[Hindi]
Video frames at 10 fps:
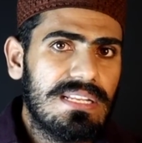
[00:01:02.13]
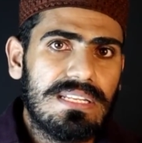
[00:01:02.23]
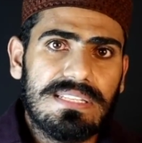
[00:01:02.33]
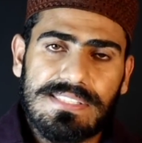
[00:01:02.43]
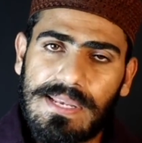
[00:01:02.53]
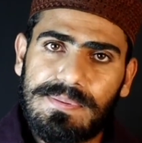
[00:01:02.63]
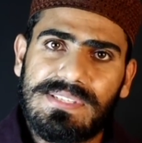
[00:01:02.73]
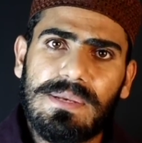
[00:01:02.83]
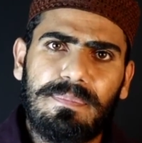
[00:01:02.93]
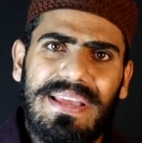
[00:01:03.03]

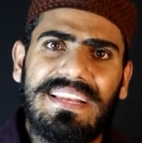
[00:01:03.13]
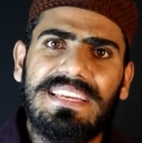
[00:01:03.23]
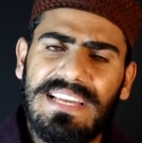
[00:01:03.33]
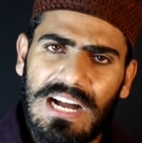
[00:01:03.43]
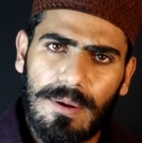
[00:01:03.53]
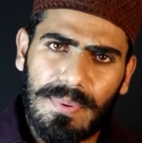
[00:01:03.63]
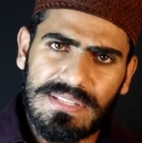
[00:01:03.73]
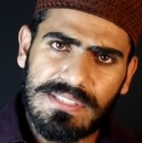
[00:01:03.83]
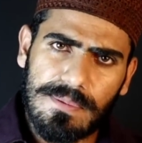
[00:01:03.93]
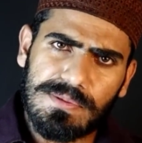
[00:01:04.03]
सबसे पहले यहां पर
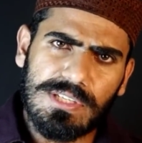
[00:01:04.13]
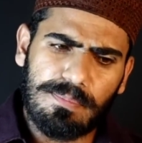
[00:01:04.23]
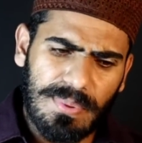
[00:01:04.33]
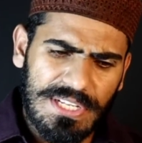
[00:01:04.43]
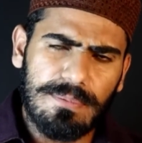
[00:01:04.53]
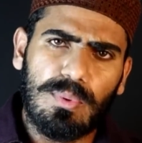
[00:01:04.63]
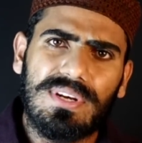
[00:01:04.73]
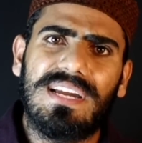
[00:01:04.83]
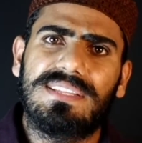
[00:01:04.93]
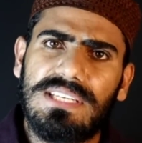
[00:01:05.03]
सबसे बड़ी
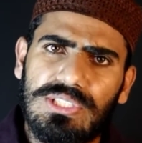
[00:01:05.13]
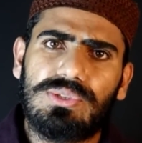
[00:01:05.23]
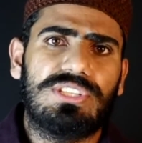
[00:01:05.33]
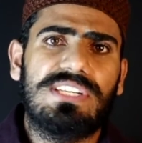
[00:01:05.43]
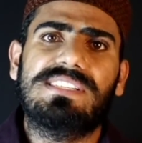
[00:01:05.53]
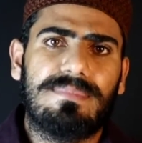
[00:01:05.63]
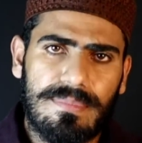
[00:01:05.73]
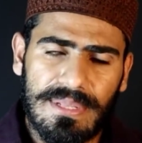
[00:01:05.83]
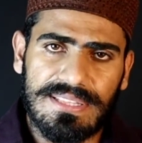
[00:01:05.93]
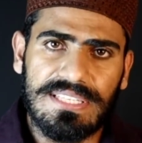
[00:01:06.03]
बुनियादी जो चीज़ हमें
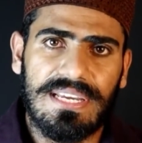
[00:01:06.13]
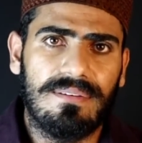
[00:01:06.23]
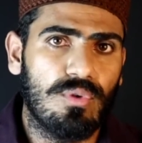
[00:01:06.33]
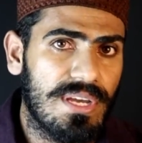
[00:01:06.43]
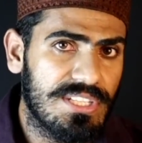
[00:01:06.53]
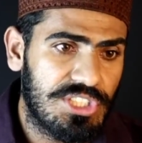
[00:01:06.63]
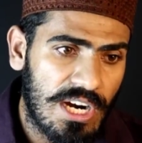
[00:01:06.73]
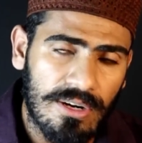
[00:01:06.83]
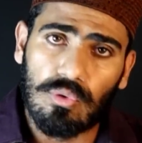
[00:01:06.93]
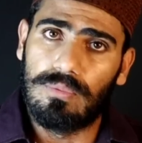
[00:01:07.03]
मिलती है वो है
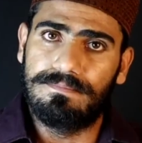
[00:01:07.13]
झाड़ू